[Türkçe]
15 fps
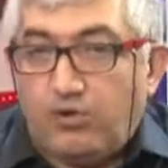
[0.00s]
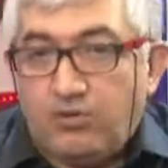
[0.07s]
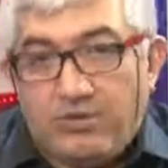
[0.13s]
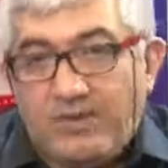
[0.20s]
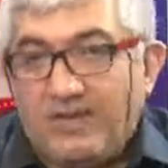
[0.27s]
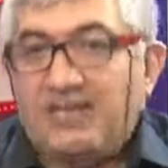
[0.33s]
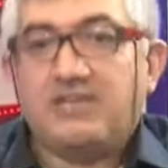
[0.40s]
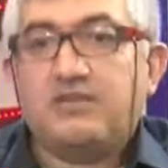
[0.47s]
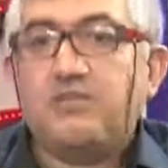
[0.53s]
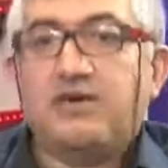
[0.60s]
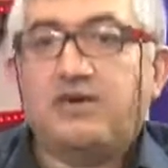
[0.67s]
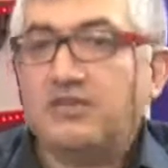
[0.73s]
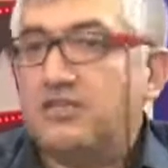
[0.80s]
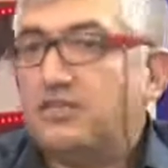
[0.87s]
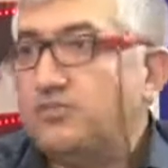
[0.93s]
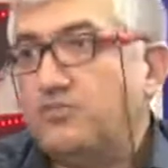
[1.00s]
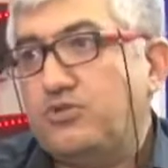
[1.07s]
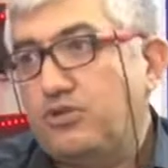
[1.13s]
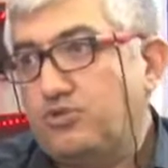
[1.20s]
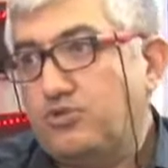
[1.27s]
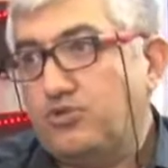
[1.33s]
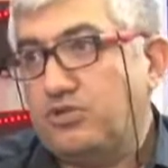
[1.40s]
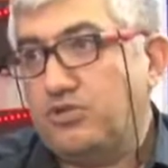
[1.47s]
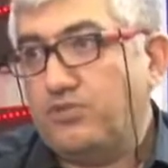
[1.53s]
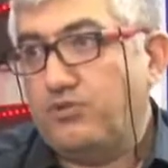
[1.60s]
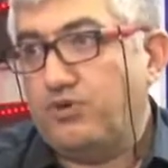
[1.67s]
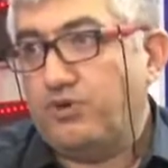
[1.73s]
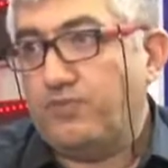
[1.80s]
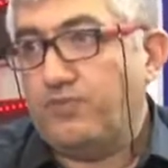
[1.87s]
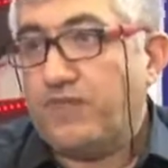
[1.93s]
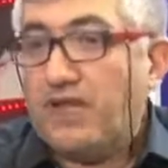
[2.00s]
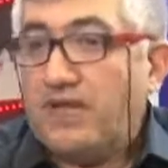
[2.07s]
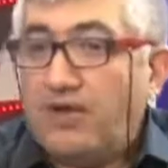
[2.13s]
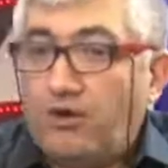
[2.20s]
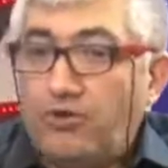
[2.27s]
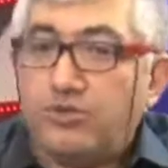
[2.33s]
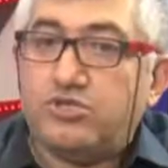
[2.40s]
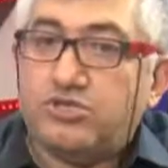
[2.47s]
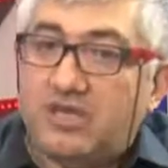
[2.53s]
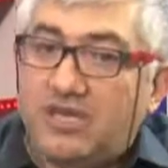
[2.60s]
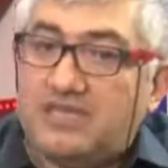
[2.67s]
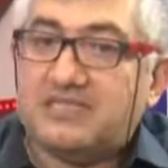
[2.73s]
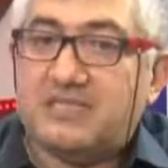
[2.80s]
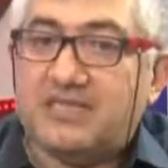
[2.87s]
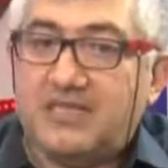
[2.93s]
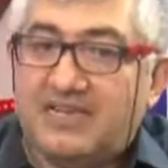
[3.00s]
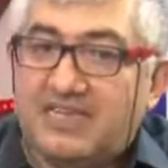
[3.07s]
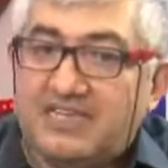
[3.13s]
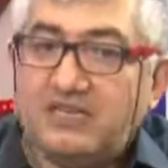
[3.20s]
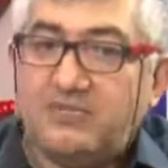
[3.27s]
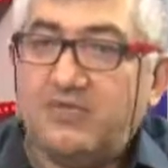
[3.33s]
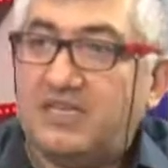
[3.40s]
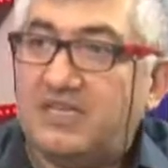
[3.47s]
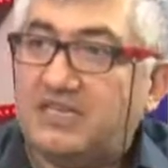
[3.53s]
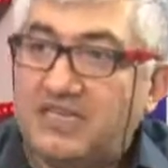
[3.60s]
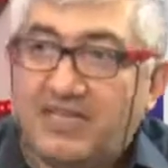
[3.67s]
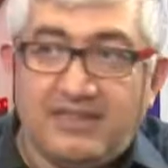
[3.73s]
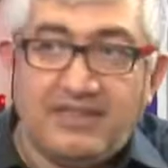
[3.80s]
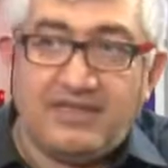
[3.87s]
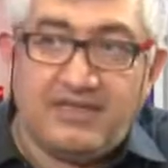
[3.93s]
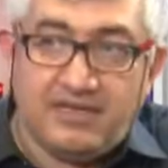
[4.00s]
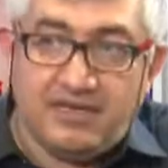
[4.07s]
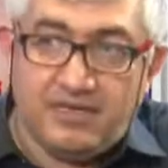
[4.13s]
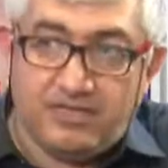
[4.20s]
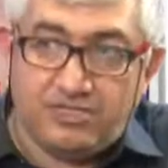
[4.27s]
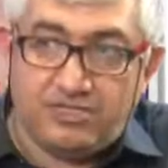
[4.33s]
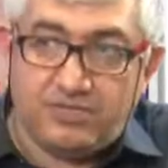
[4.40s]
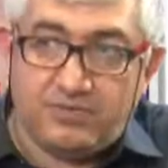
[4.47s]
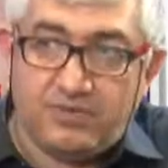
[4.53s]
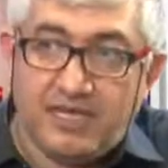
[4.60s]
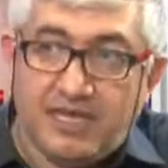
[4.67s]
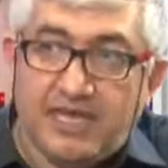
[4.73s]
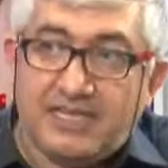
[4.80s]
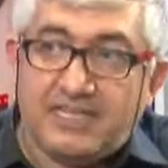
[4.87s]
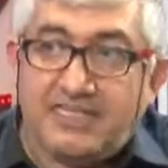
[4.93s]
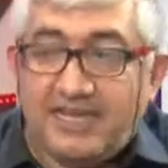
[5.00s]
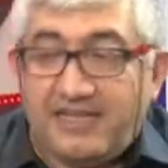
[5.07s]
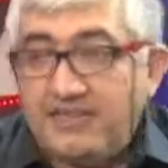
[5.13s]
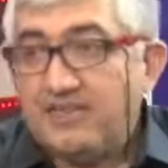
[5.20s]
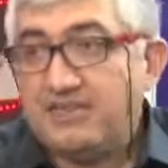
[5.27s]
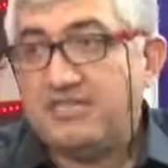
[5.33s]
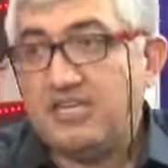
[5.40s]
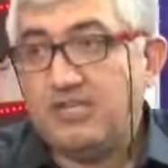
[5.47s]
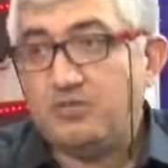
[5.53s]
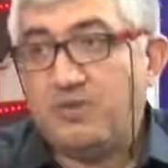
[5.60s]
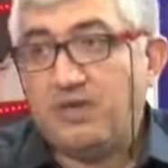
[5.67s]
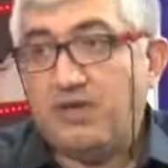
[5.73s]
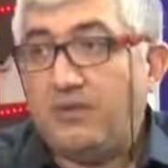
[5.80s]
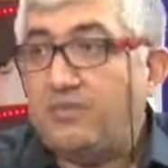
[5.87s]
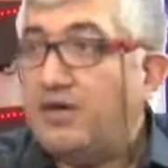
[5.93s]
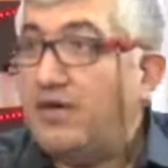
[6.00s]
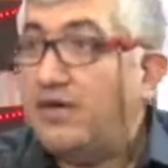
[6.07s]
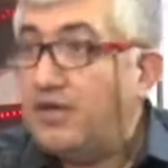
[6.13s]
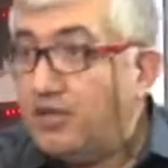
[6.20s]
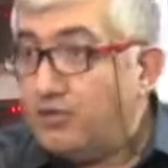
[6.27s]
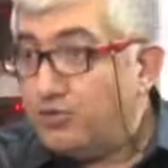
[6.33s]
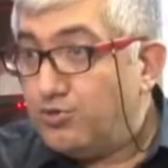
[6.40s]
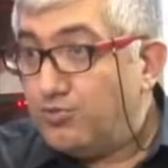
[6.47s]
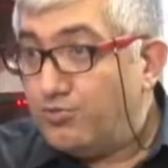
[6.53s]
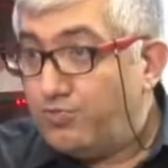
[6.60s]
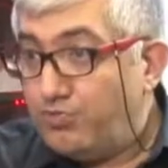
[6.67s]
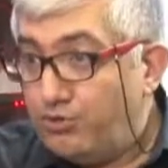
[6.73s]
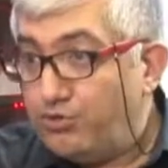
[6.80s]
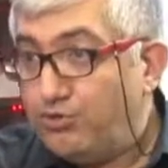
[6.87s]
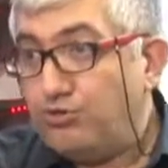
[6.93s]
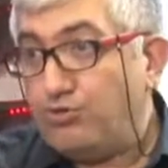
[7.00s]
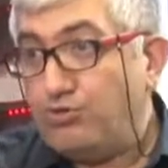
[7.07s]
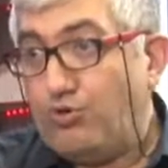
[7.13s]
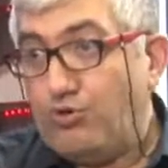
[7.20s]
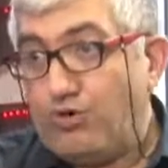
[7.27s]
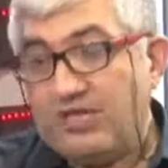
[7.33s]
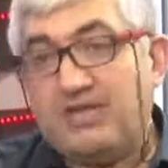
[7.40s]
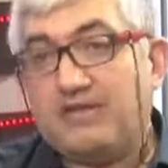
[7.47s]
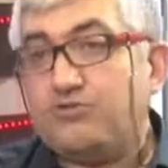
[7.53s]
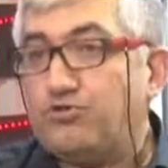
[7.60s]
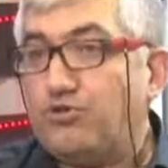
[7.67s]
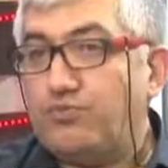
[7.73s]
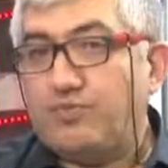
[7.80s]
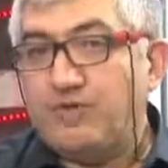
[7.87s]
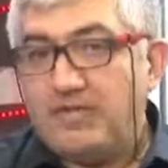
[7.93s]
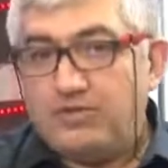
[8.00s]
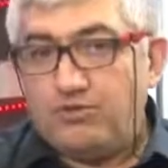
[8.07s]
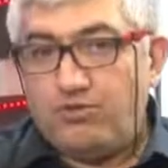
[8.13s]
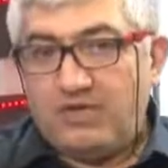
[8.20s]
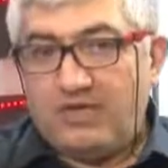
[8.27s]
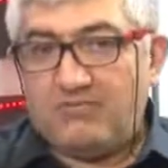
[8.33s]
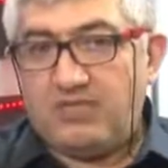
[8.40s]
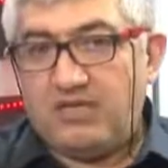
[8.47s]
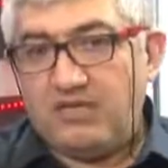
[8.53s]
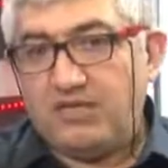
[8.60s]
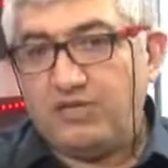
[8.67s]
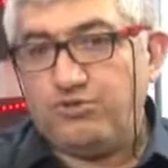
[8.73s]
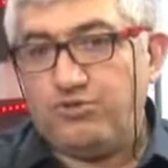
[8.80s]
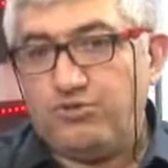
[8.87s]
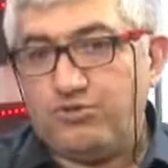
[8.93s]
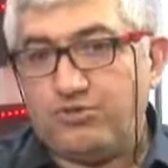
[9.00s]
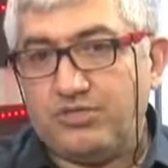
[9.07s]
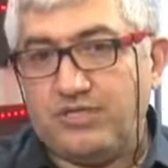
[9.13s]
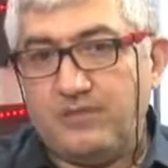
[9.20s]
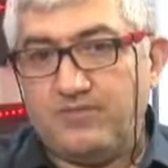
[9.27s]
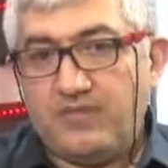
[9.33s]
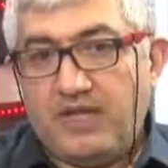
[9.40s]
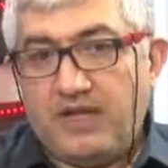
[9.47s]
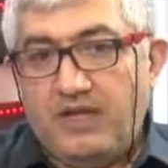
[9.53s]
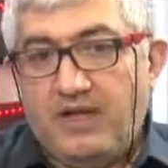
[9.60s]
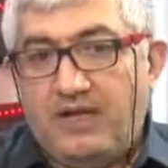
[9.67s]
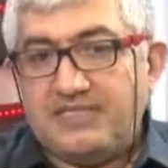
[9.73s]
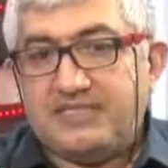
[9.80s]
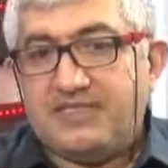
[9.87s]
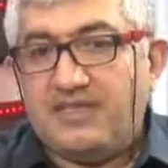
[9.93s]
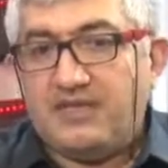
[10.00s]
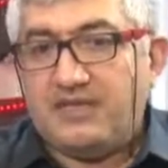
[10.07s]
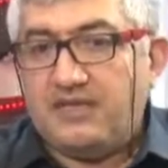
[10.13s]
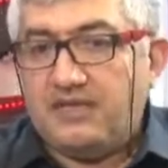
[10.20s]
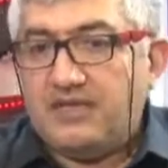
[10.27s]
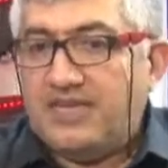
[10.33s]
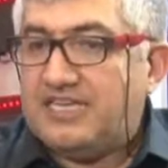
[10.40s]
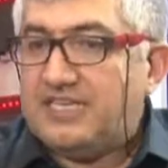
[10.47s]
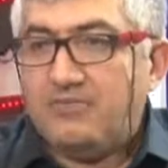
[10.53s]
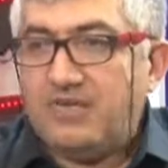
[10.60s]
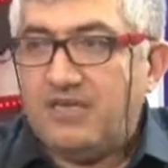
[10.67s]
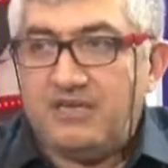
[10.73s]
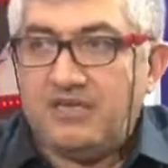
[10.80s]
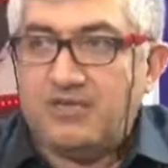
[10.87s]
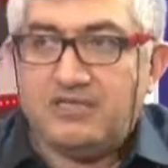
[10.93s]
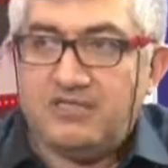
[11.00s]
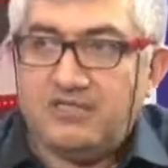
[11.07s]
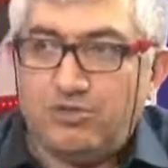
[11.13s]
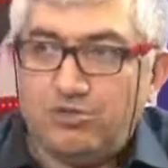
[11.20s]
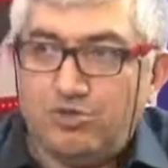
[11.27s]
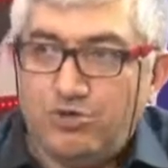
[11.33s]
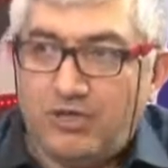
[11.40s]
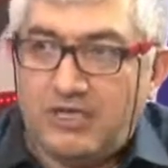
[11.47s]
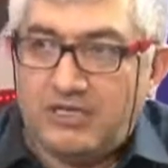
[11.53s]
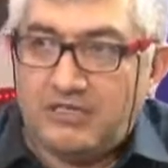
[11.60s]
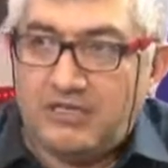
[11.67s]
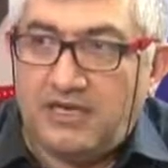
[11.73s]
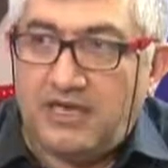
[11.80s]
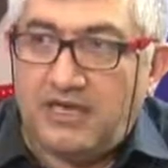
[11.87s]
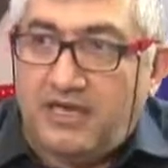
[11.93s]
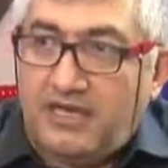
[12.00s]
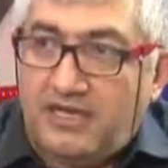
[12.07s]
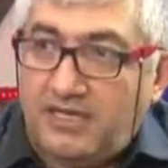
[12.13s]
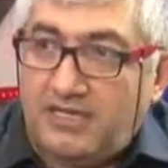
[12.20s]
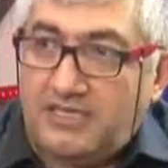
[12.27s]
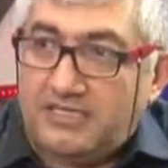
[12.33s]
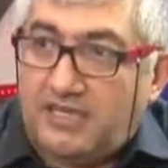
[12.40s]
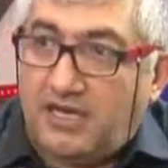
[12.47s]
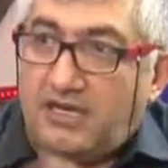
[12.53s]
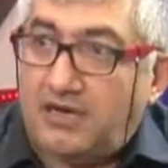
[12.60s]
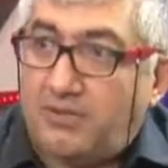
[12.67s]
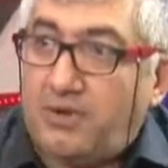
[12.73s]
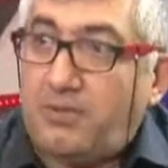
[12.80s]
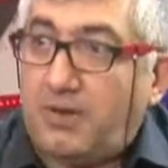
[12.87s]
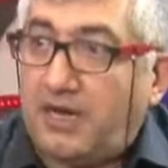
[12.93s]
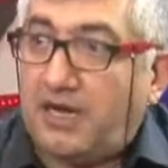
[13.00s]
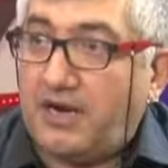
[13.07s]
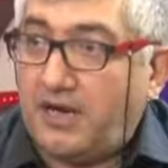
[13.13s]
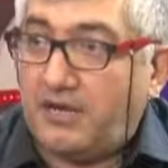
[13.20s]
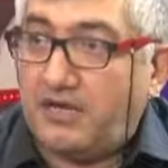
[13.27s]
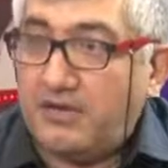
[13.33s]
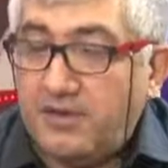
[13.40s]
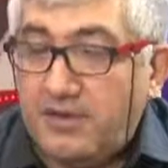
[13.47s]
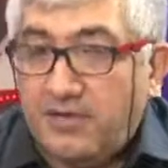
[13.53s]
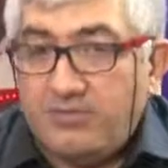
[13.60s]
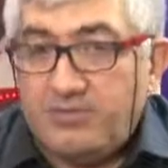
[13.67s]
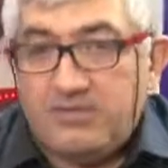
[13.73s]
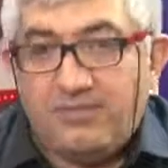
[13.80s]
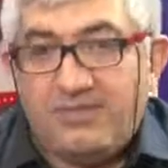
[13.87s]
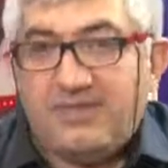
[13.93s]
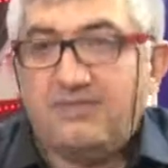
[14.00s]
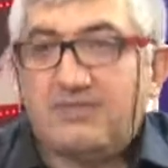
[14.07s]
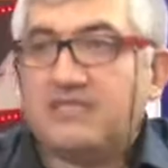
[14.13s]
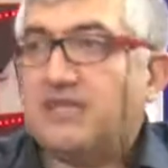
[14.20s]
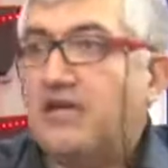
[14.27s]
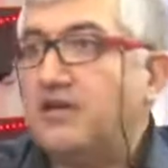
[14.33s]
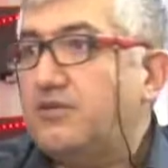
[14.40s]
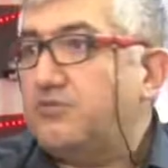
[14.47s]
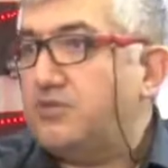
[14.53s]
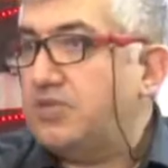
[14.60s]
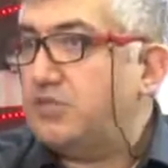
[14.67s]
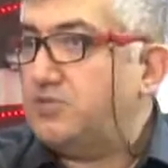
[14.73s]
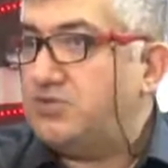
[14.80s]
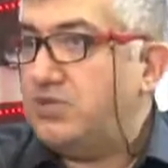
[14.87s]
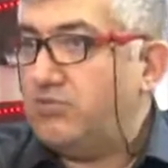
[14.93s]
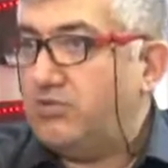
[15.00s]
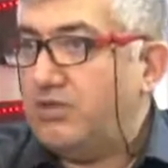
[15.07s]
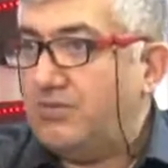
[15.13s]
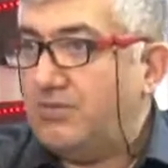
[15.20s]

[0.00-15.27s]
orada ben hekim arkadaşımı da suçlamıyorum. Onun için hastalar hekimlerini kendileri araştırıp kendileri seçmeli. Ama bugün o kadar zor bir dönemden geçiyoruz ki hastalar hekimleri nasıl seçiyorlar? Instagram'a bakarak. Mesela benim Instagram'da hiçbir şey